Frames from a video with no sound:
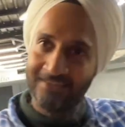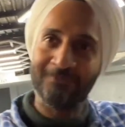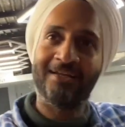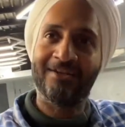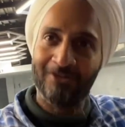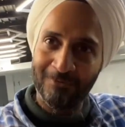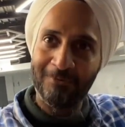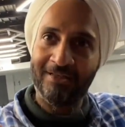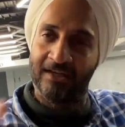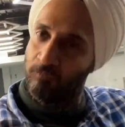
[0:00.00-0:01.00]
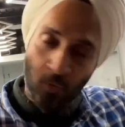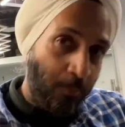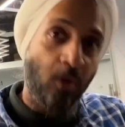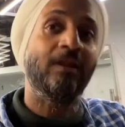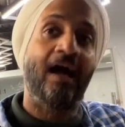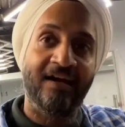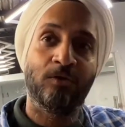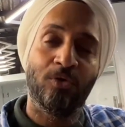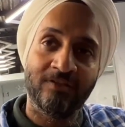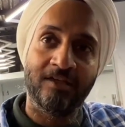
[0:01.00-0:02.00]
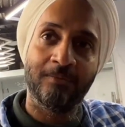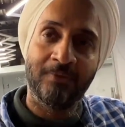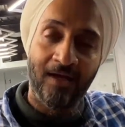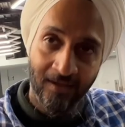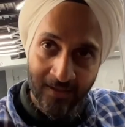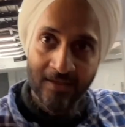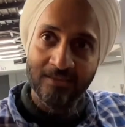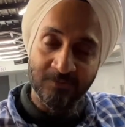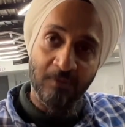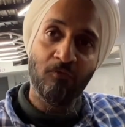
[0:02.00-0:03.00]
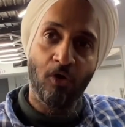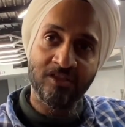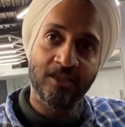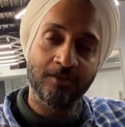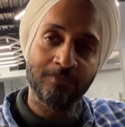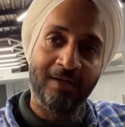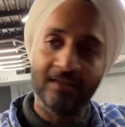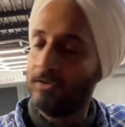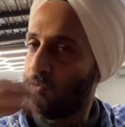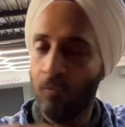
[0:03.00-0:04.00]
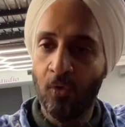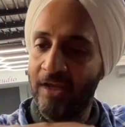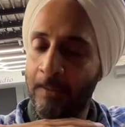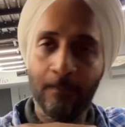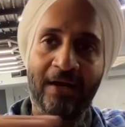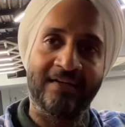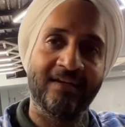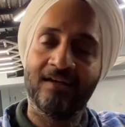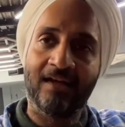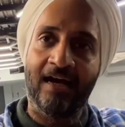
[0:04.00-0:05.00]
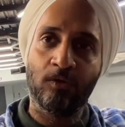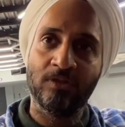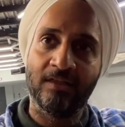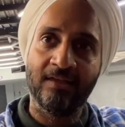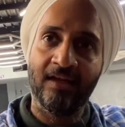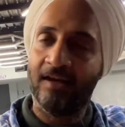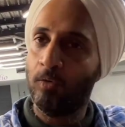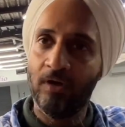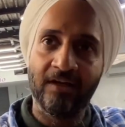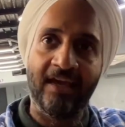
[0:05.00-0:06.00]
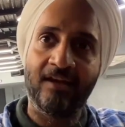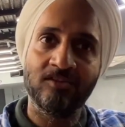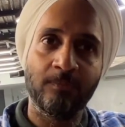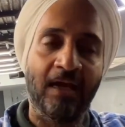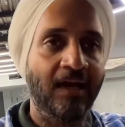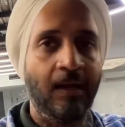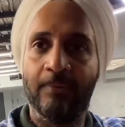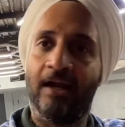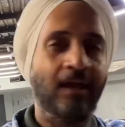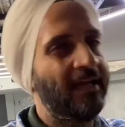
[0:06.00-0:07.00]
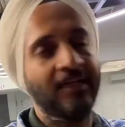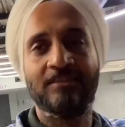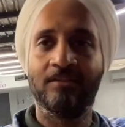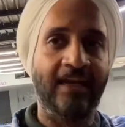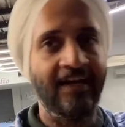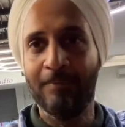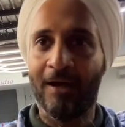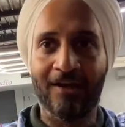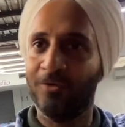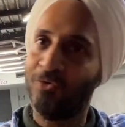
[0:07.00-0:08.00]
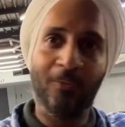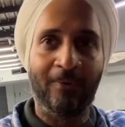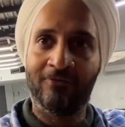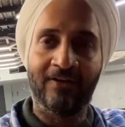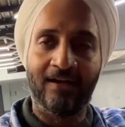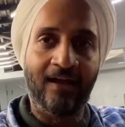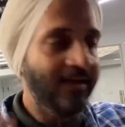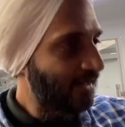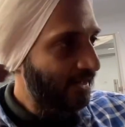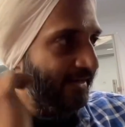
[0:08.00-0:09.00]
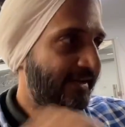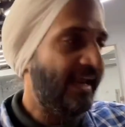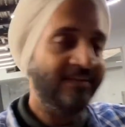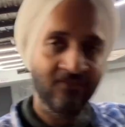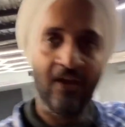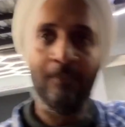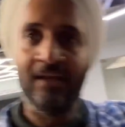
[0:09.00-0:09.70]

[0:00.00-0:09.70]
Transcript: हमने इवेंट में भी देखी वो बहुत हार्ड कोर सेटअप था जिसमें हम वॉल सेटअप्स बनाते हैं तो वो इम्प्रैक्टिकल कार हो जाती है रेगुलर डे रेंस में अगर आप अकेले गेड़ी मार रहे हो तो वो परफेक्ट है लेकिन एज अ फैमिली